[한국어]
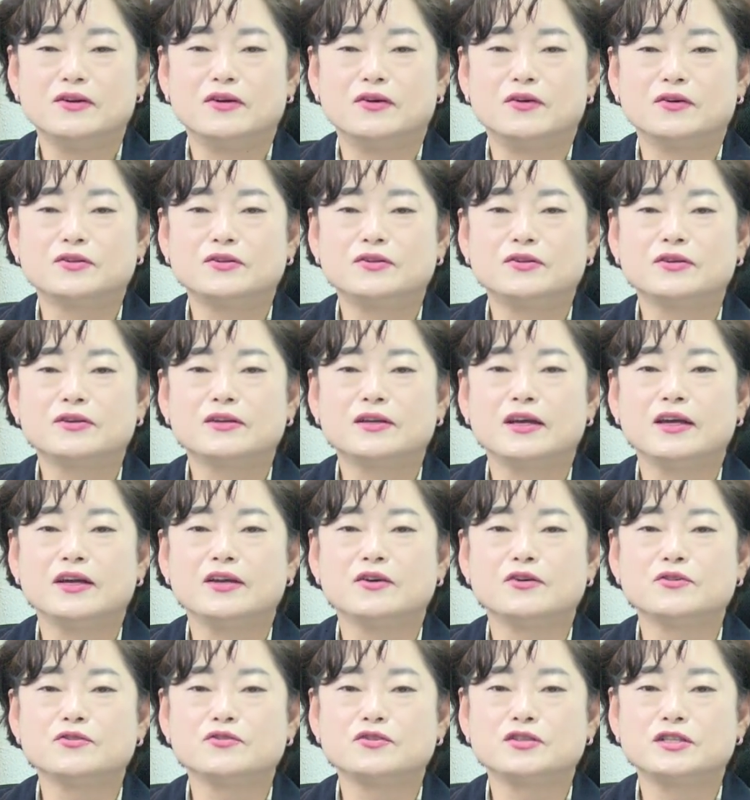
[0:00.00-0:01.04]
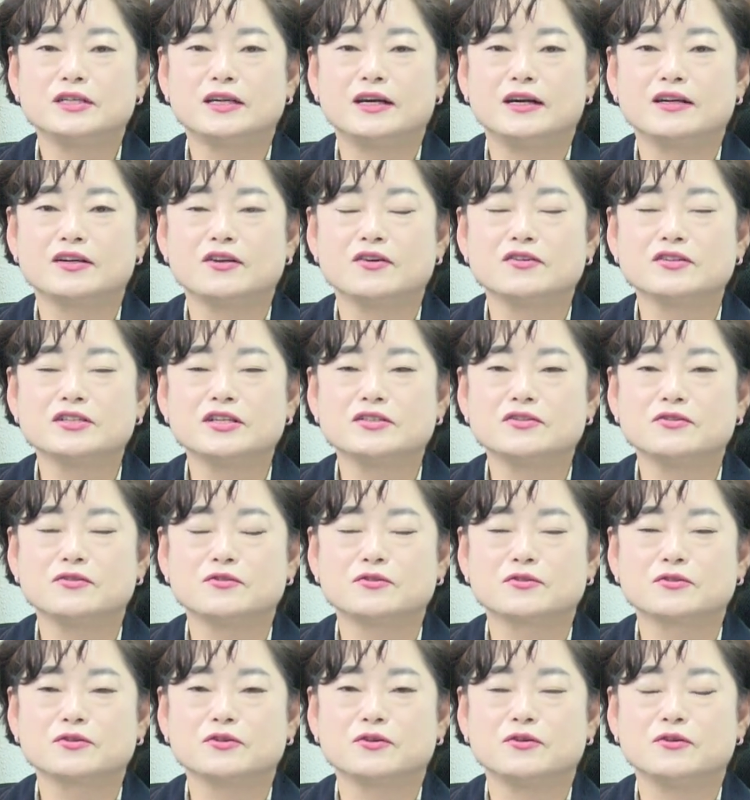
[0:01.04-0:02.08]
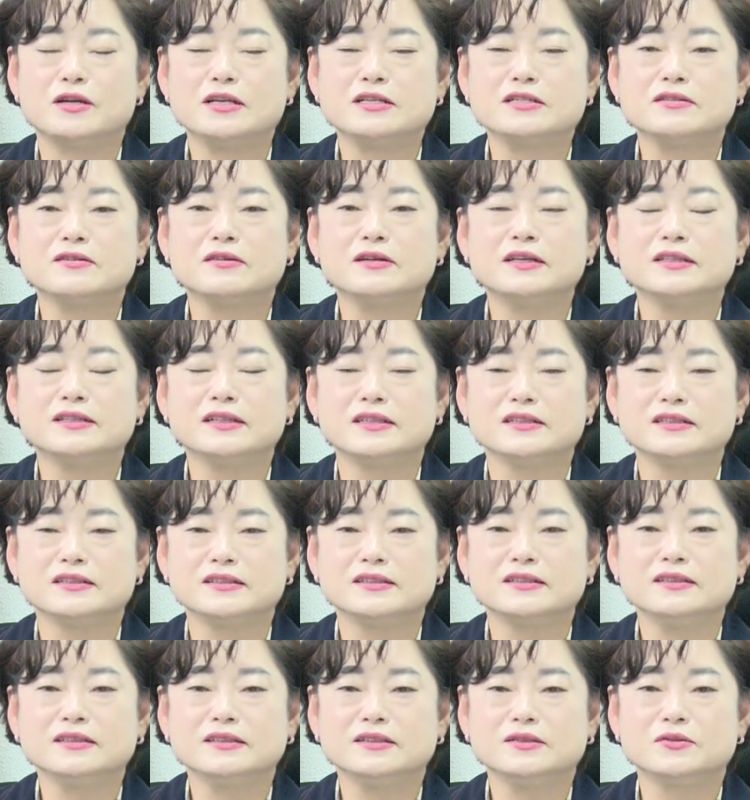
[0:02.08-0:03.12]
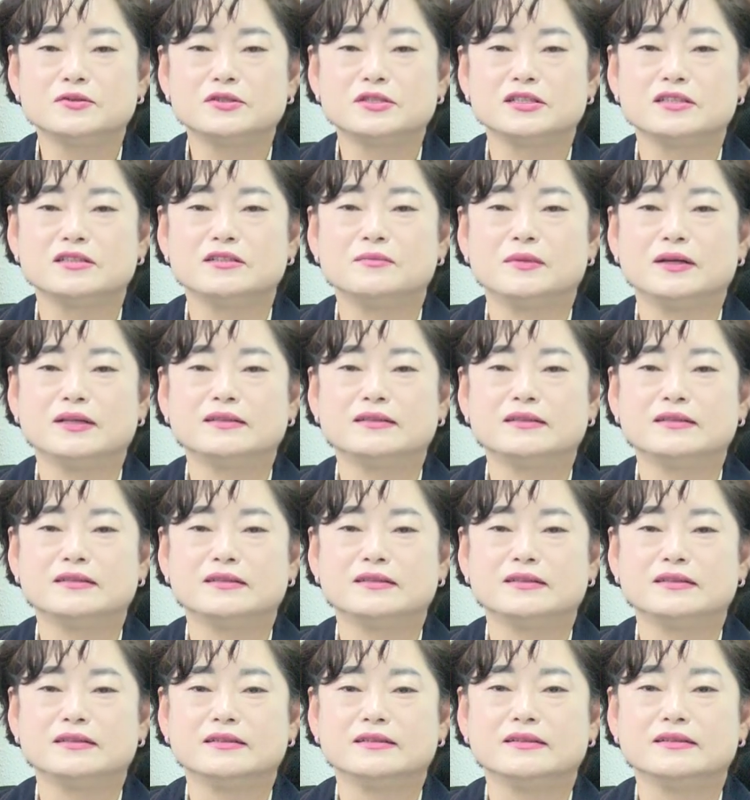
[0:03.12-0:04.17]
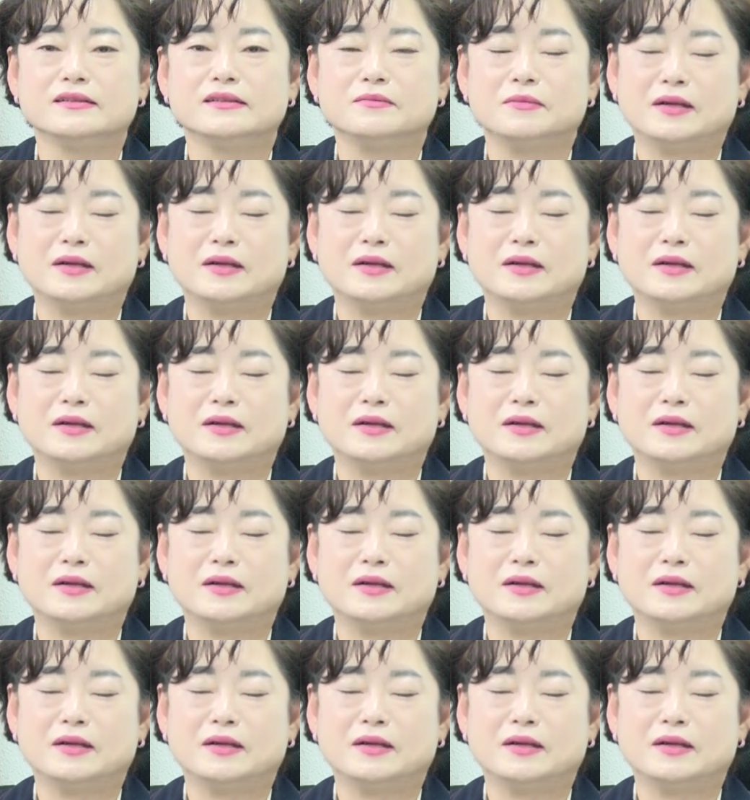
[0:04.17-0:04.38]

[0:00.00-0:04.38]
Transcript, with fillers: 어떻게 여주시가 경제적으로 더 활성화되는 도시를 만들,